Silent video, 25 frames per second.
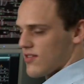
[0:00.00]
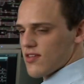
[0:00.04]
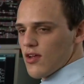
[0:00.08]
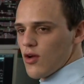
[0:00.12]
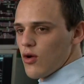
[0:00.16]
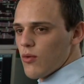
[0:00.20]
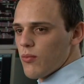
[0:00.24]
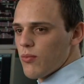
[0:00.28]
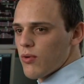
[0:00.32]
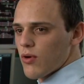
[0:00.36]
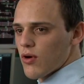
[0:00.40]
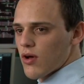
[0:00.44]

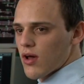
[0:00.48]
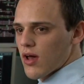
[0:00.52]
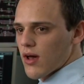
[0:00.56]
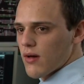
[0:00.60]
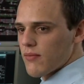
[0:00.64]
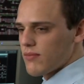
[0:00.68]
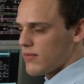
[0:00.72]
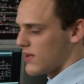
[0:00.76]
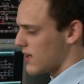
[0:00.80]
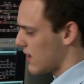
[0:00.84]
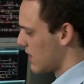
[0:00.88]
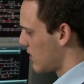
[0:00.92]
Allora, questo è
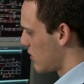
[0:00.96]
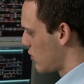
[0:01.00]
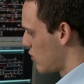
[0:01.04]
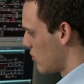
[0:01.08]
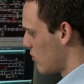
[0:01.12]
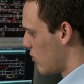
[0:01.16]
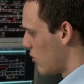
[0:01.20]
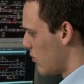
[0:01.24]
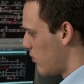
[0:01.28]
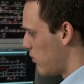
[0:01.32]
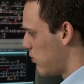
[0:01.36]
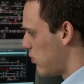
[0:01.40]
il programma
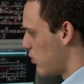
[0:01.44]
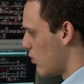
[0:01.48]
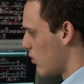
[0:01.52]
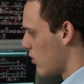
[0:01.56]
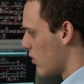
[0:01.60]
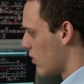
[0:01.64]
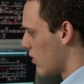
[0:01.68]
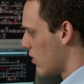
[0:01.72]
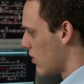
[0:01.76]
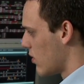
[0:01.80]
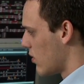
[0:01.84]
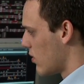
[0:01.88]
per
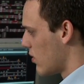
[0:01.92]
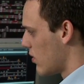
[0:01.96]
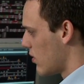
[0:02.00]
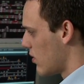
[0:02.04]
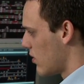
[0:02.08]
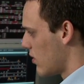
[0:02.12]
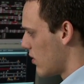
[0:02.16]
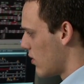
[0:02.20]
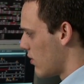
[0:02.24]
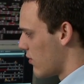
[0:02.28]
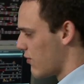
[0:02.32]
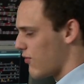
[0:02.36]
gestire
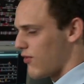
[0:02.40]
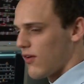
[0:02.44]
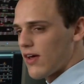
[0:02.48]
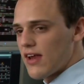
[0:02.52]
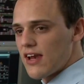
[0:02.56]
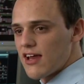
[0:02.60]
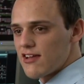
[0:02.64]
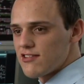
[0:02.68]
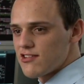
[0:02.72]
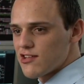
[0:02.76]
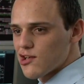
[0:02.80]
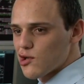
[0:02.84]
direttamente la
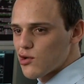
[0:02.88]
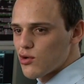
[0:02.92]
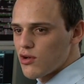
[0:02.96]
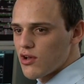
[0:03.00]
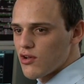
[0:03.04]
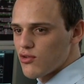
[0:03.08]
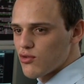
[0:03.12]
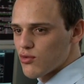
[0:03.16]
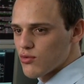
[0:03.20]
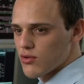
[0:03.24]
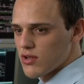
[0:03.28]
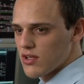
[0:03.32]

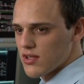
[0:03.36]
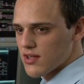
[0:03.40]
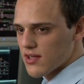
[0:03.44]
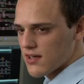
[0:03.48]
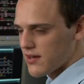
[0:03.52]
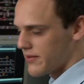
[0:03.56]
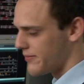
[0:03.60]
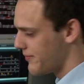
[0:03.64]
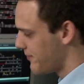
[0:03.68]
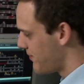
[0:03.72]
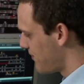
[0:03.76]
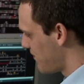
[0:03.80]
circolazione dei
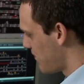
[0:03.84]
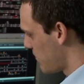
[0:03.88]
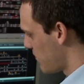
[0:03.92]
treni.